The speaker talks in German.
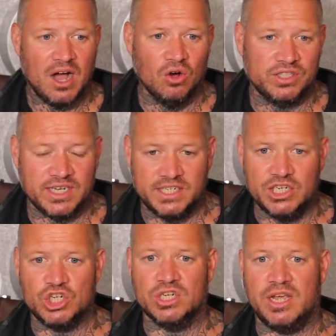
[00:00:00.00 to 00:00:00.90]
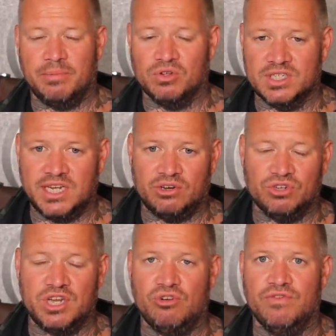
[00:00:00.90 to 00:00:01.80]
Auch der Ditsche, der bei uns
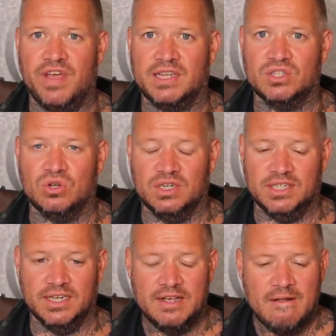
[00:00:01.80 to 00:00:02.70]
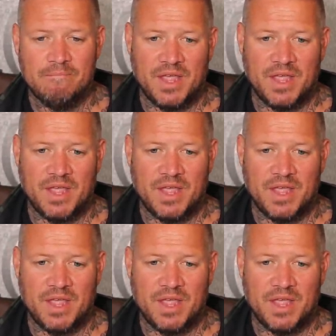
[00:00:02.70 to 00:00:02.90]
Secretary werden sollte,